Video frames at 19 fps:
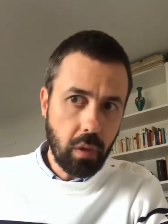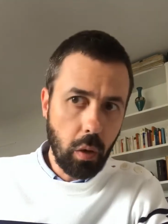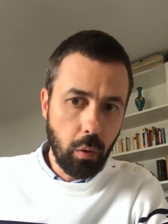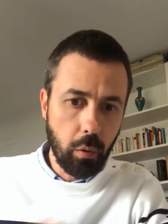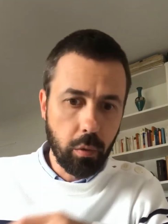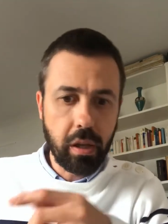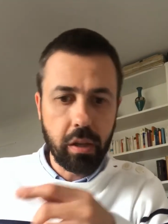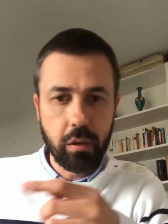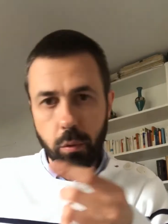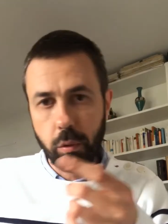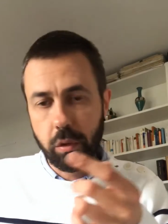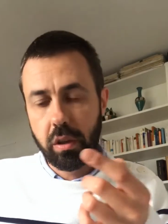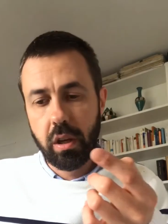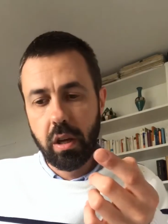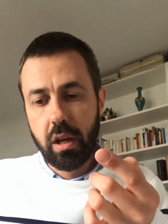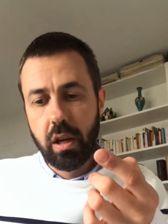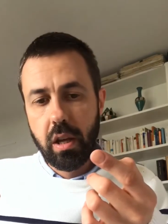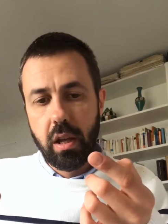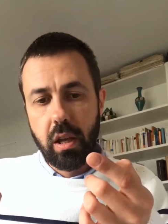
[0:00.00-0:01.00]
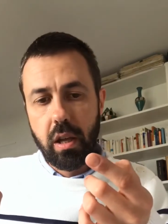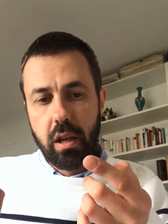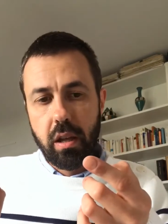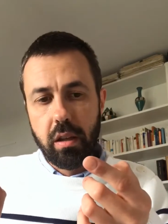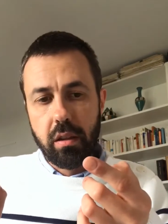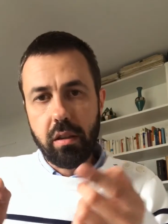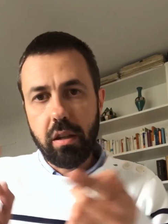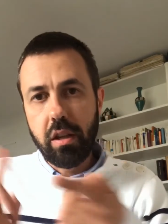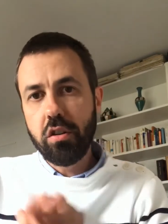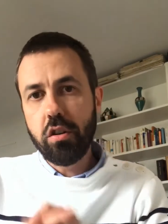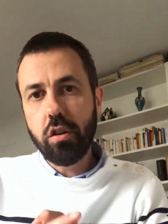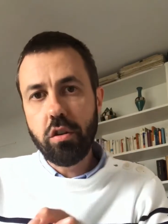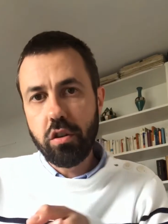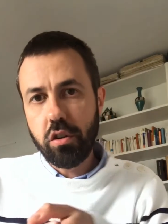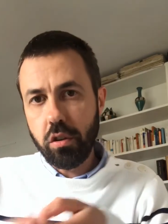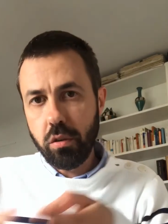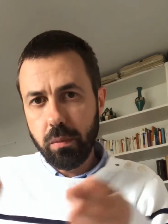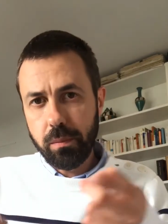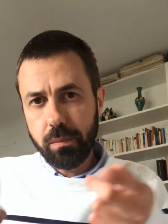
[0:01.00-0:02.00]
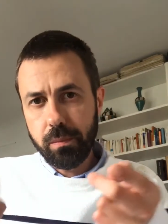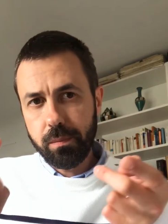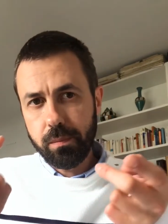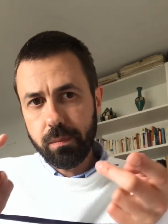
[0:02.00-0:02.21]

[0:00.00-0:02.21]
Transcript: on a donc des jeunes gens,